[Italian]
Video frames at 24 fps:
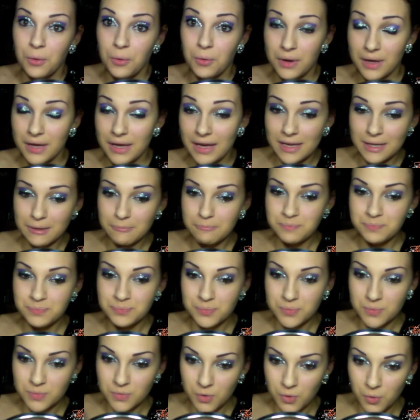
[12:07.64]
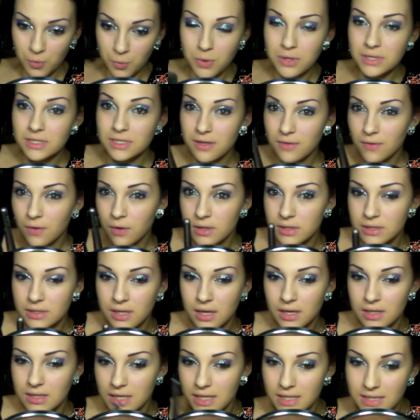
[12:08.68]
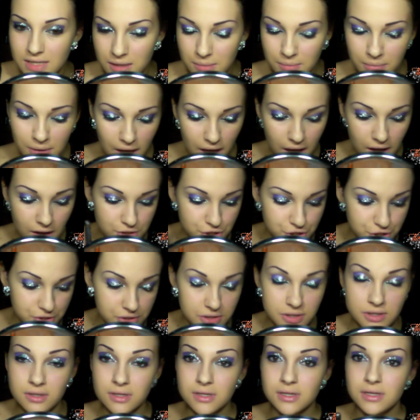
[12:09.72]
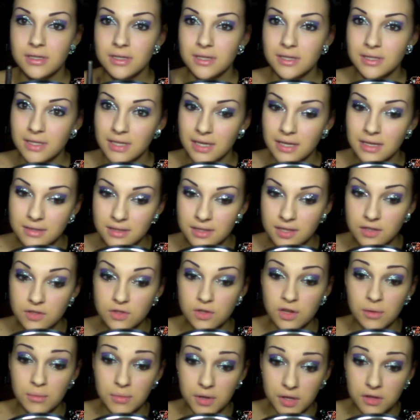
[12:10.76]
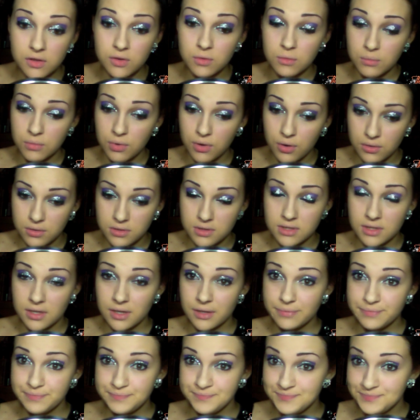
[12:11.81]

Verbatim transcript: ok questa volta niente blush eh, niente solamente un bronzer